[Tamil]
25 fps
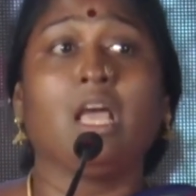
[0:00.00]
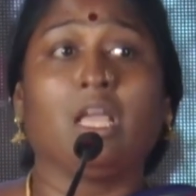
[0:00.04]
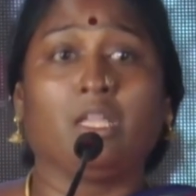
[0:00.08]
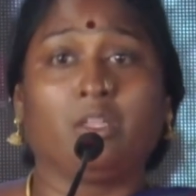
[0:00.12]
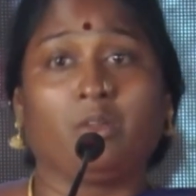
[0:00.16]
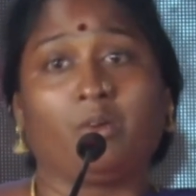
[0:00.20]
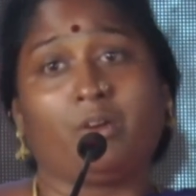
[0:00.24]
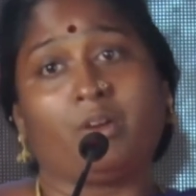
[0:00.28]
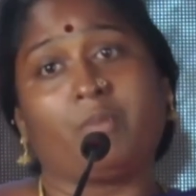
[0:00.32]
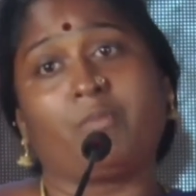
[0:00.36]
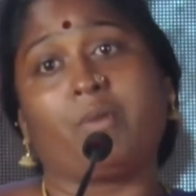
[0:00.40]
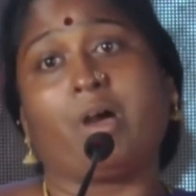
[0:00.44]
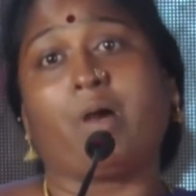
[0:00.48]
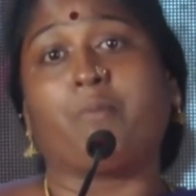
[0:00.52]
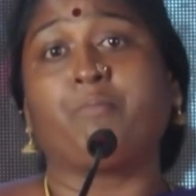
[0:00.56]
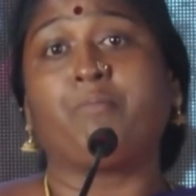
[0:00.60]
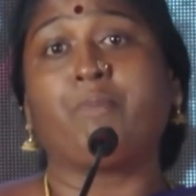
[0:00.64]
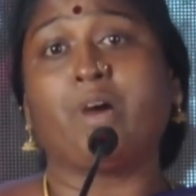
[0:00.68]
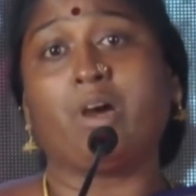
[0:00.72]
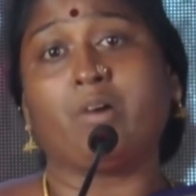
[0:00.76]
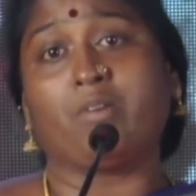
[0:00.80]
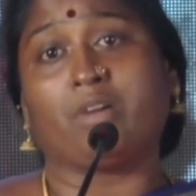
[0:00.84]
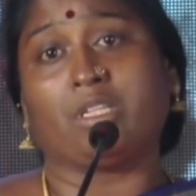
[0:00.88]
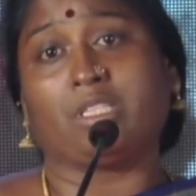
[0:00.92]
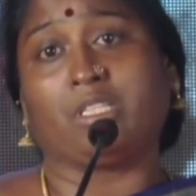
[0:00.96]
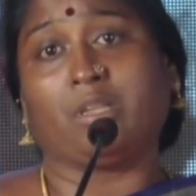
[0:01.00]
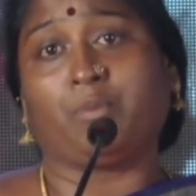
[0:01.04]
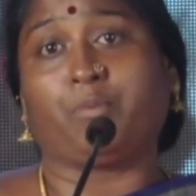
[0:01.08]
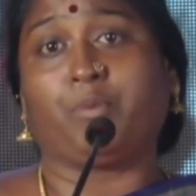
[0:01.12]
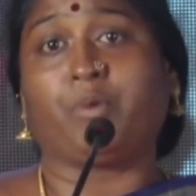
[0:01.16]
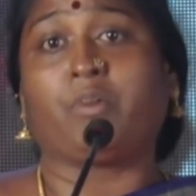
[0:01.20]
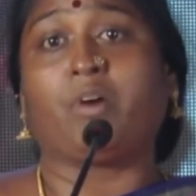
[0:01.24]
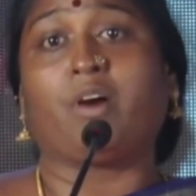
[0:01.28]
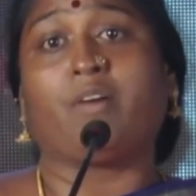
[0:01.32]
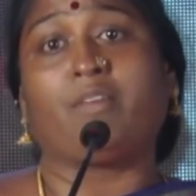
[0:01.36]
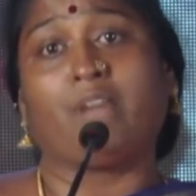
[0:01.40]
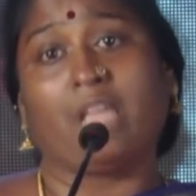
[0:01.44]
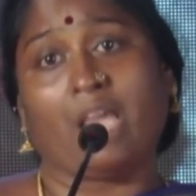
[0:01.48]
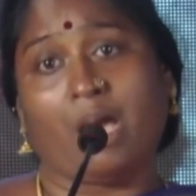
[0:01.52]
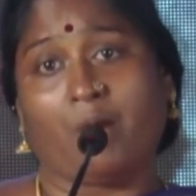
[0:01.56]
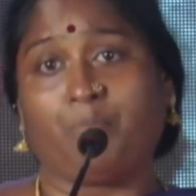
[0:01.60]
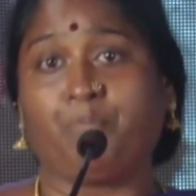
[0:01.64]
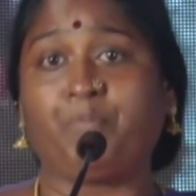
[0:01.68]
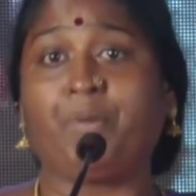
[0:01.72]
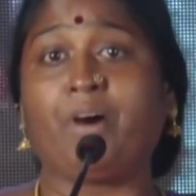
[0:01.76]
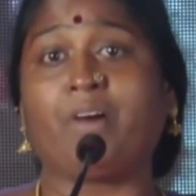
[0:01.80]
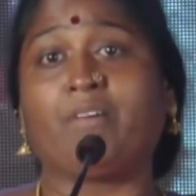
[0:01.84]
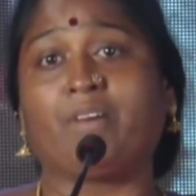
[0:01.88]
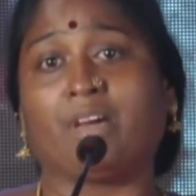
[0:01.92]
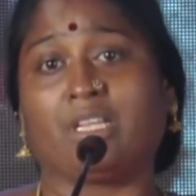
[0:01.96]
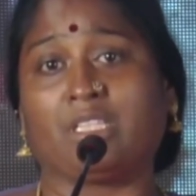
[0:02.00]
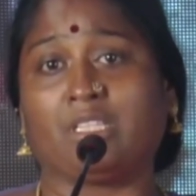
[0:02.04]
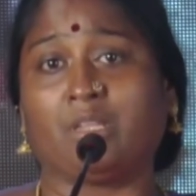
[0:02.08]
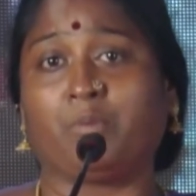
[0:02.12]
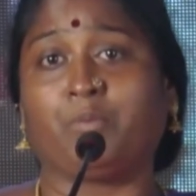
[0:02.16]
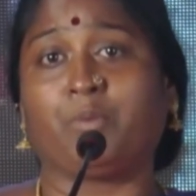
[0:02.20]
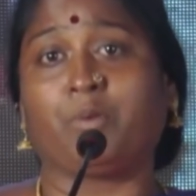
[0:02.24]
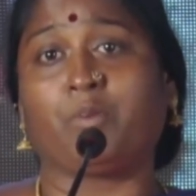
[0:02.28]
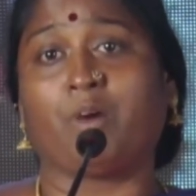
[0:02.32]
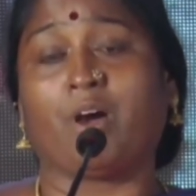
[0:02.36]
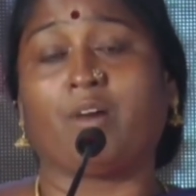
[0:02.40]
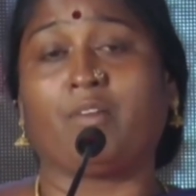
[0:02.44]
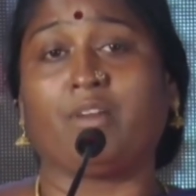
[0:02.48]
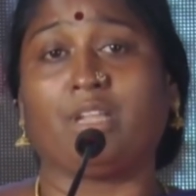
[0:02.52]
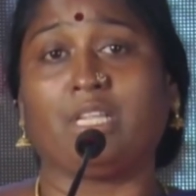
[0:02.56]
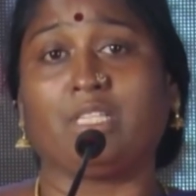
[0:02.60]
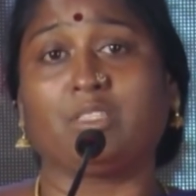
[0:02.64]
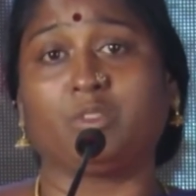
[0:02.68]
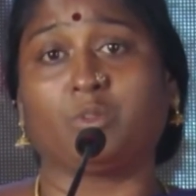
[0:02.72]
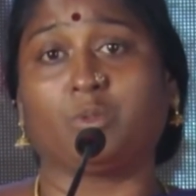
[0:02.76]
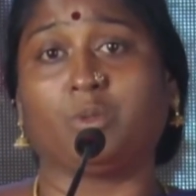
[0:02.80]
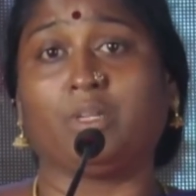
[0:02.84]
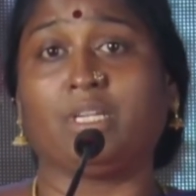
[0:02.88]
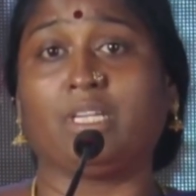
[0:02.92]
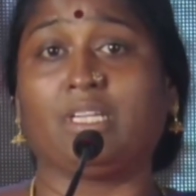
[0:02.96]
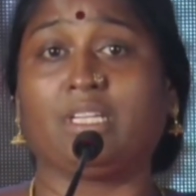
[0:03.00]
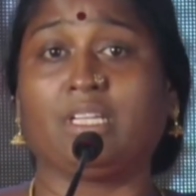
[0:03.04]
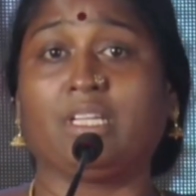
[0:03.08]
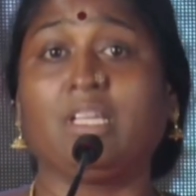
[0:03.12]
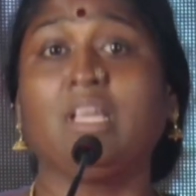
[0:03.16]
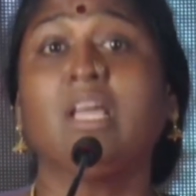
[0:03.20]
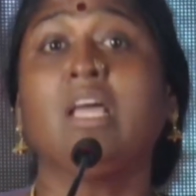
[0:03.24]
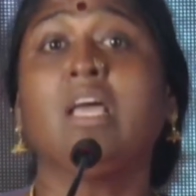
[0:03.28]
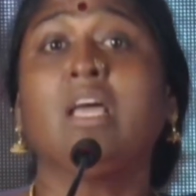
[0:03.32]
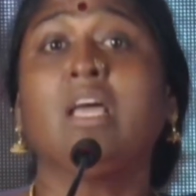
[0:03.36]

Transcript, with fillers: ஐயோ நம்ம அம்மா வருத்தப்படுவாங்களே அப்பா வருத்தப்படுவாங்களேன்னு சொல்லிட்டு